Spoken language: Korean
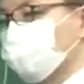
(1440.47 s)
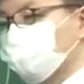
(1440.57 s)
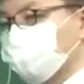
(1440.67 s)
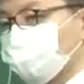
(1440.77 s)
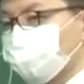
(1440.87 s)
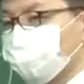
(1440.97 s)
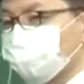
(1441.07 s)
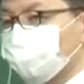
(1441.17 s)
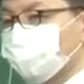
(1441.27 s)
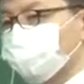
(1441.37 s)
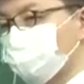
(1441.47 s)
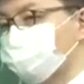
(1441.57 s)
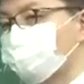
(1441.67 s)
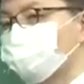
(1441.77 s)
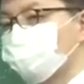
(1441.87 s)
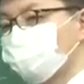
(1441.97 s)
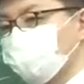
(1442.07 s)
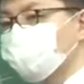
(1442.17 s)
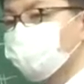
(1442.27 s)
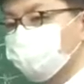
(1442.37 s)
나오는 게 아니라 조금씩 표현이
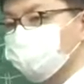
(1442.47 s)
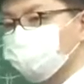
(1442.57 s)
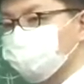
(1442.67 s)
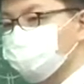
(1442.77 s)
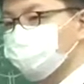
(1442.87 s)
달리하고 있어요.